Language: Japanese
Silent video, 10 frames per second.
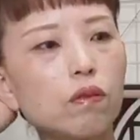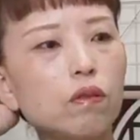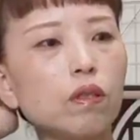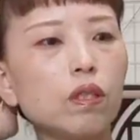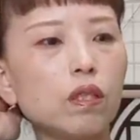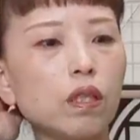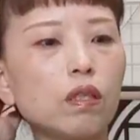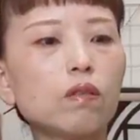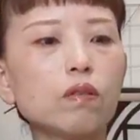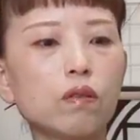古い
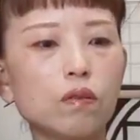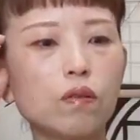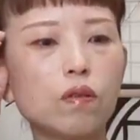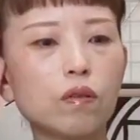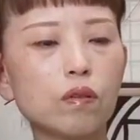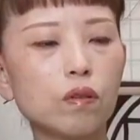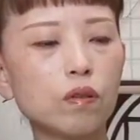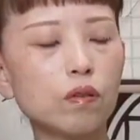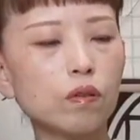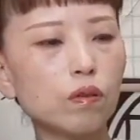リサイクルの
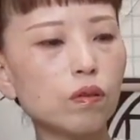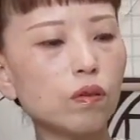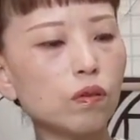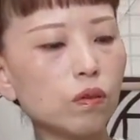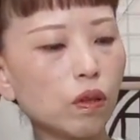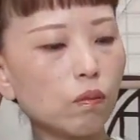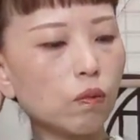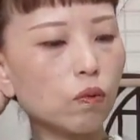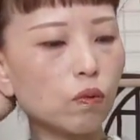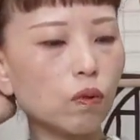ウールの反
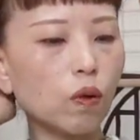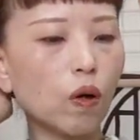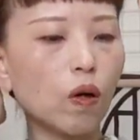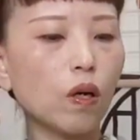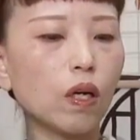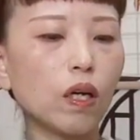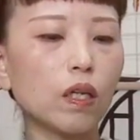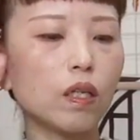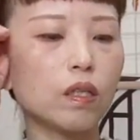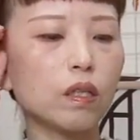物を
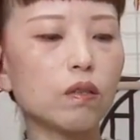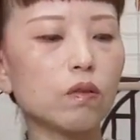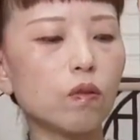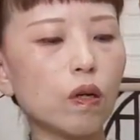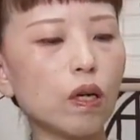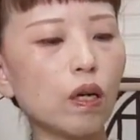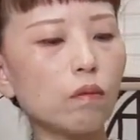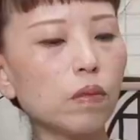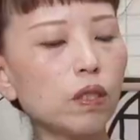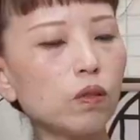買い漁るのは
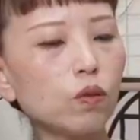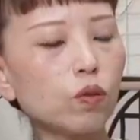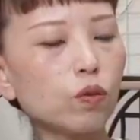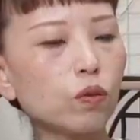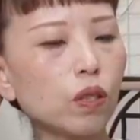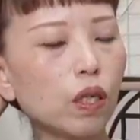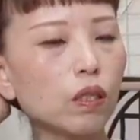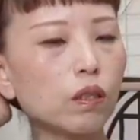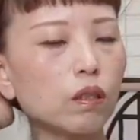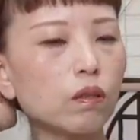あんまりよろしく
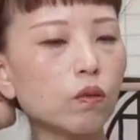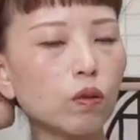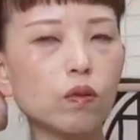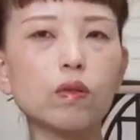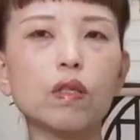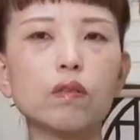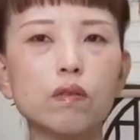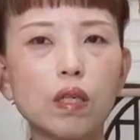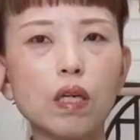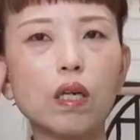ないことな
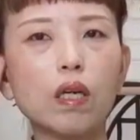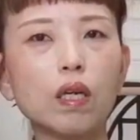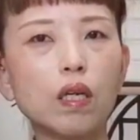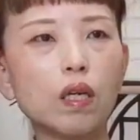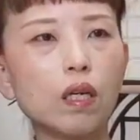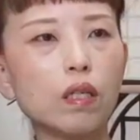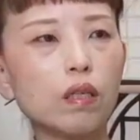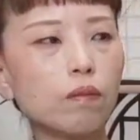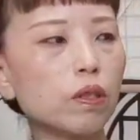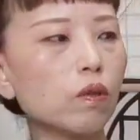ので
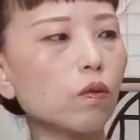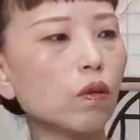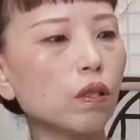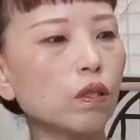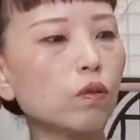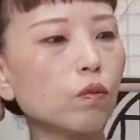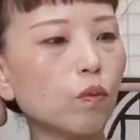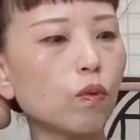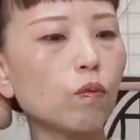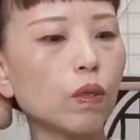やめた方がいいと
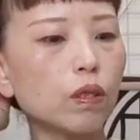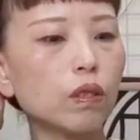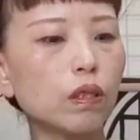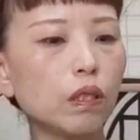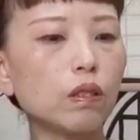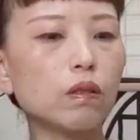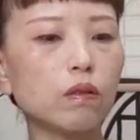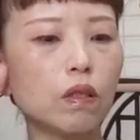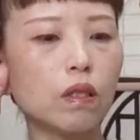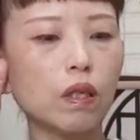思います。
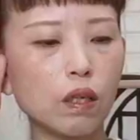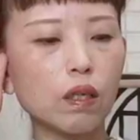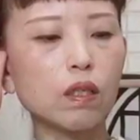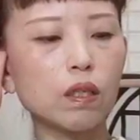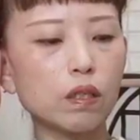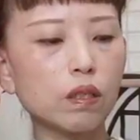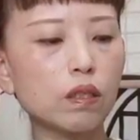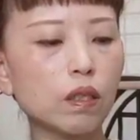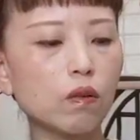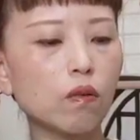リスクが高いで
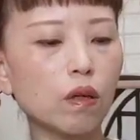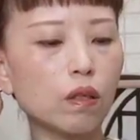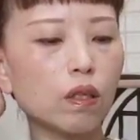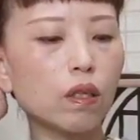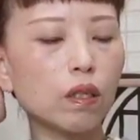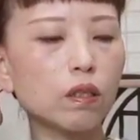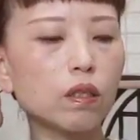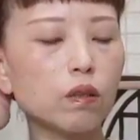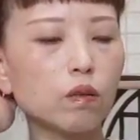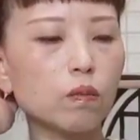す。結構穴が開い
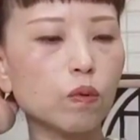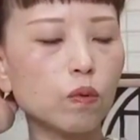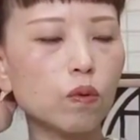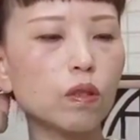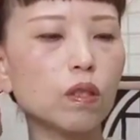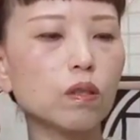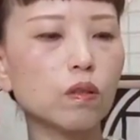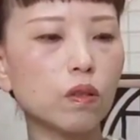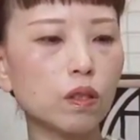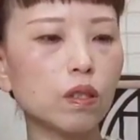てるのも多いで
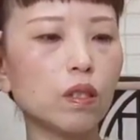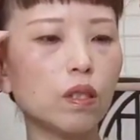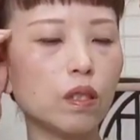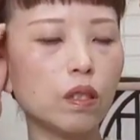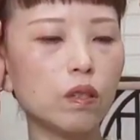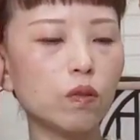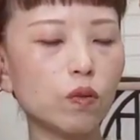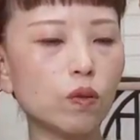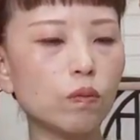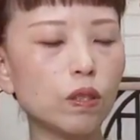すし色
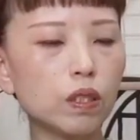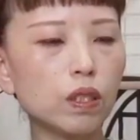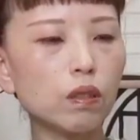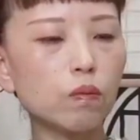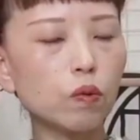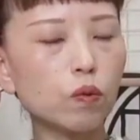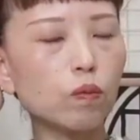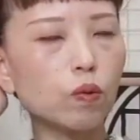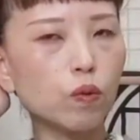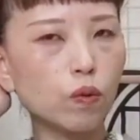飛びしてるもの
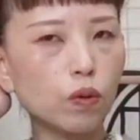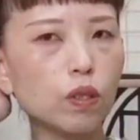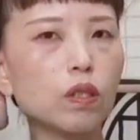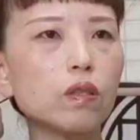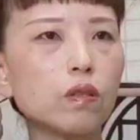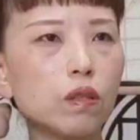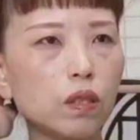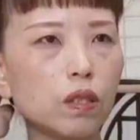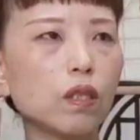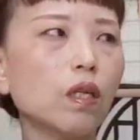も多いです
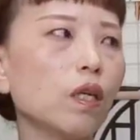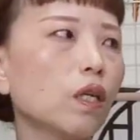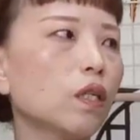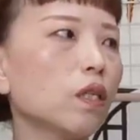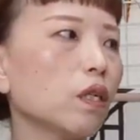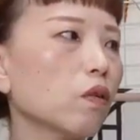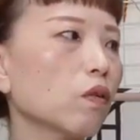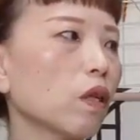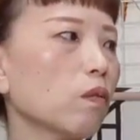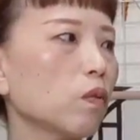し、あ
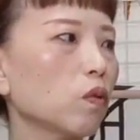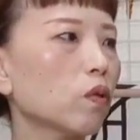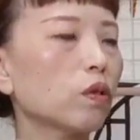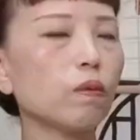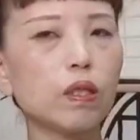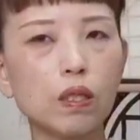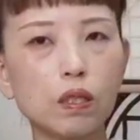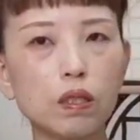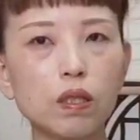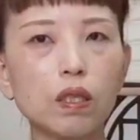の反物全て
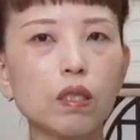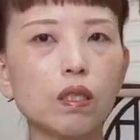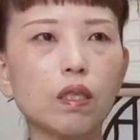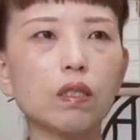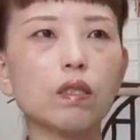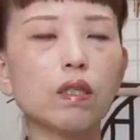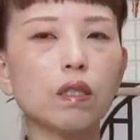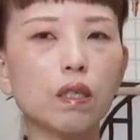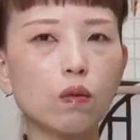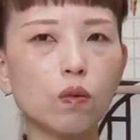が使えなかった
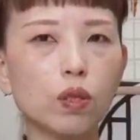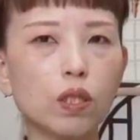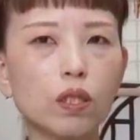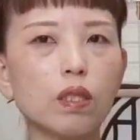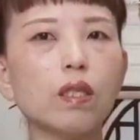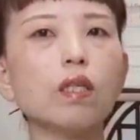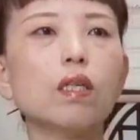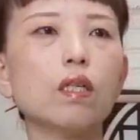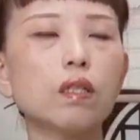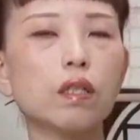ら結構仕立てれ
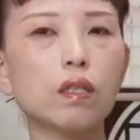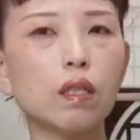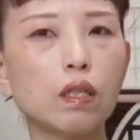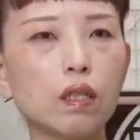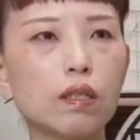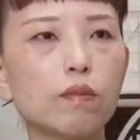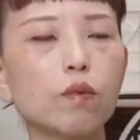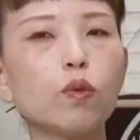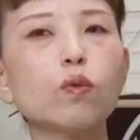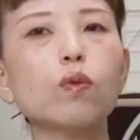なかったって話
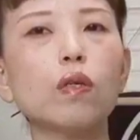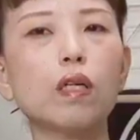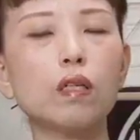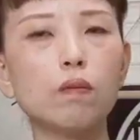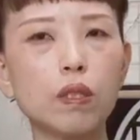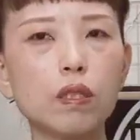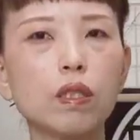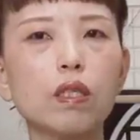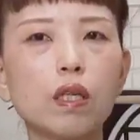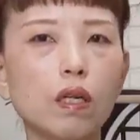もよくあります。
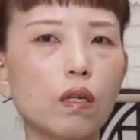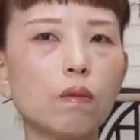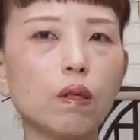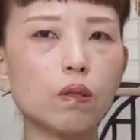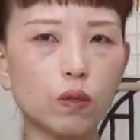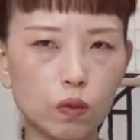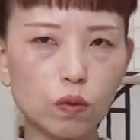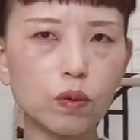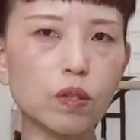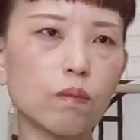単幅がす
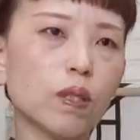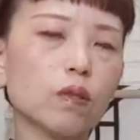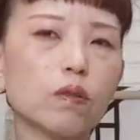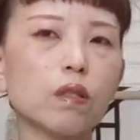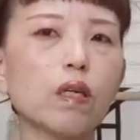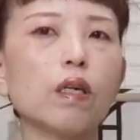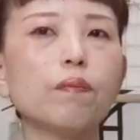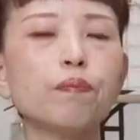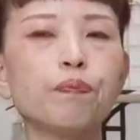ごく狭くて